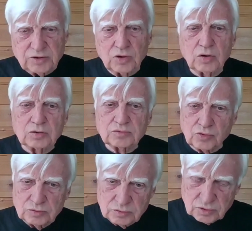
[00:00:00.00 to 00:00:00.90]
w którym
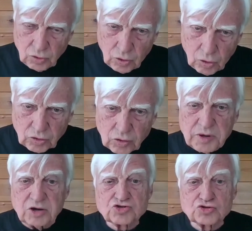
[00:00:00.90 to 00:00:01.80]
duży
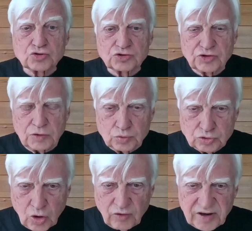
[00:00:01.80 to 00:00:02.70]
rozdział poświęcił
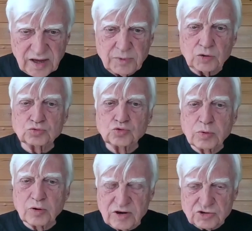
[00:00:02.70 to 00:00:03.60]
temu,
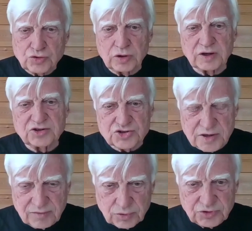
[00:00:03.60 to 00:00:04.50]
e, co w owym
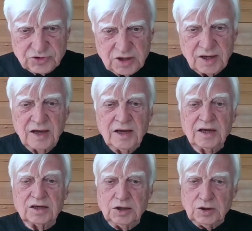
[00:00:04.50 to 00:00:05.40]
czasie
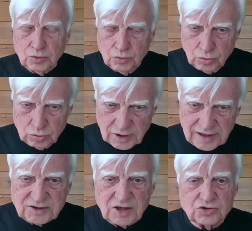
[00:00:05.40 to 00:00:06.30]
wiedziano o
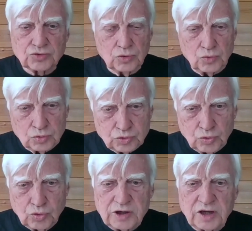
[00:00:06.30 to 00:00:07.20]
bitwie kosowskiej w
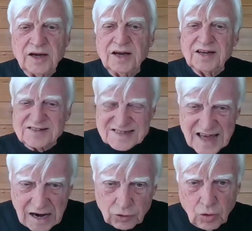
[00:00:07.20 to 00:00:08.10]
literaturze
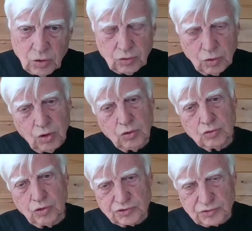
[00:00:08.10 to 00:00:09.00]
dubrownickiej
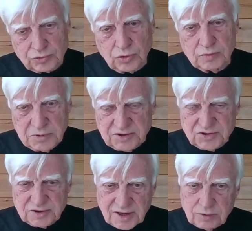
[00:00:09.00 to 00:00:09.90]
i kulturze
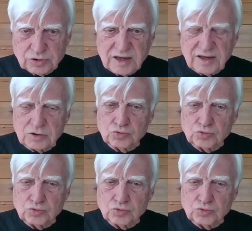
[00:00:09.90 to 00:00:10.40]
łacińskiej.